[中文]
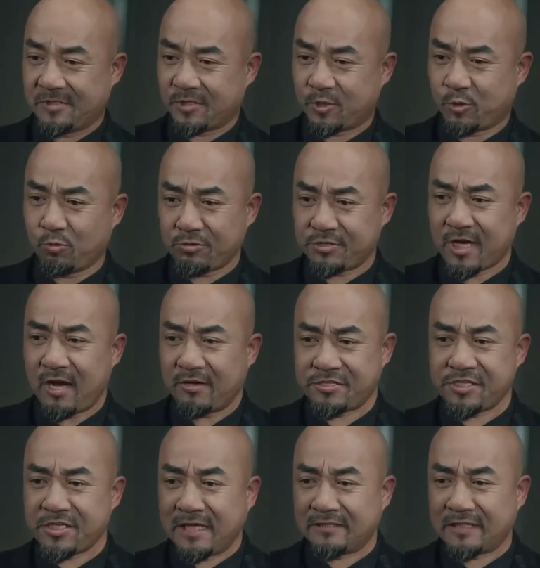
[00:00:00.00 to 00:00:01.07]
苏少
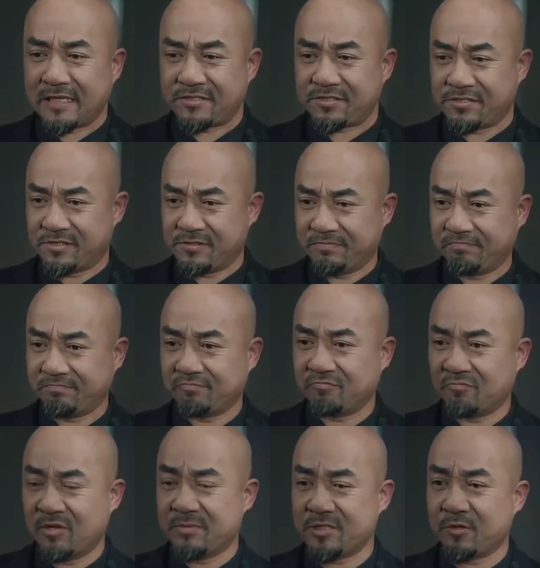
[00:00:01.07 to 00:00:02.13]
既然在此，
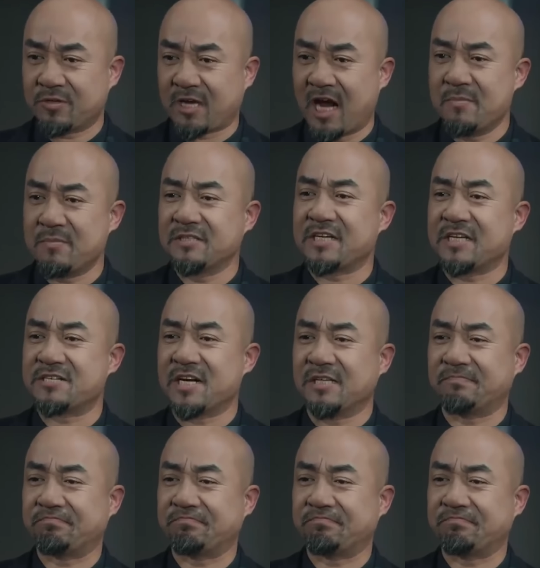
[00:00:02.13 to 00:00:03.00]
我们就开门见